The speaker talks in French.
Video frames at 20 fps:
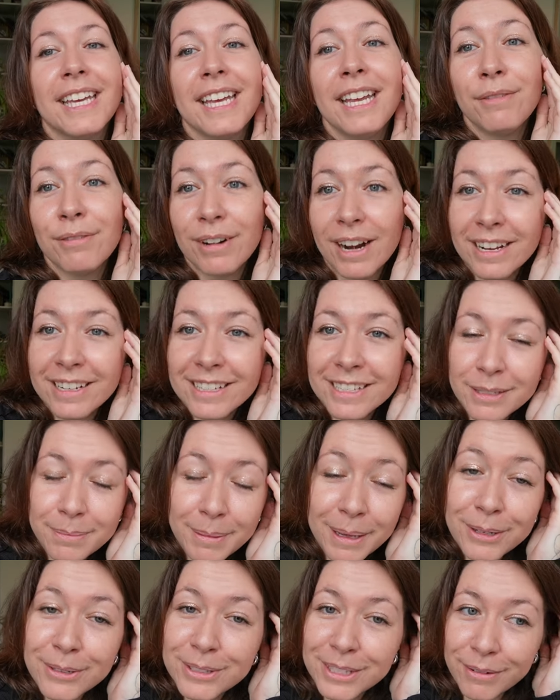Et voilà,
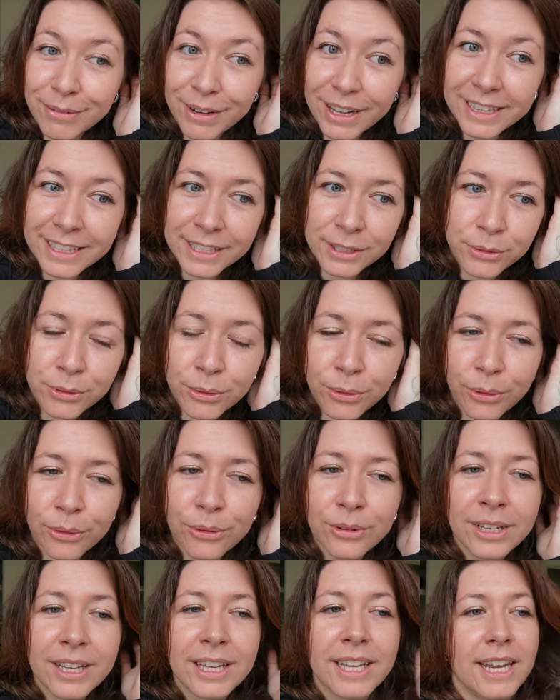j'espère que ça fera des
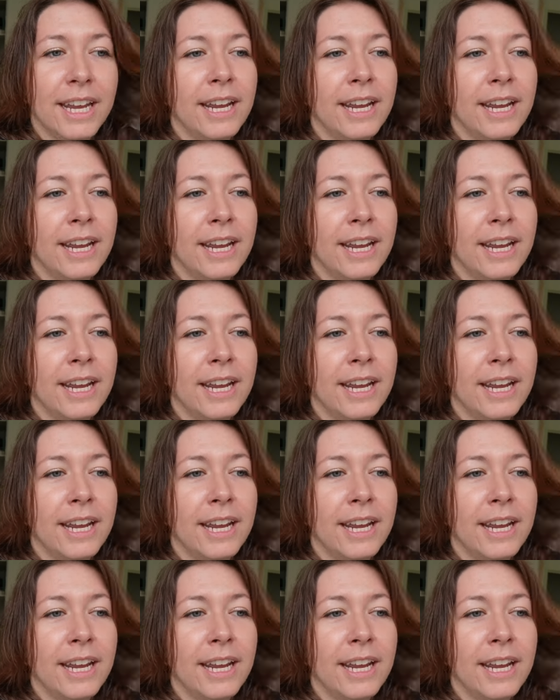heureux.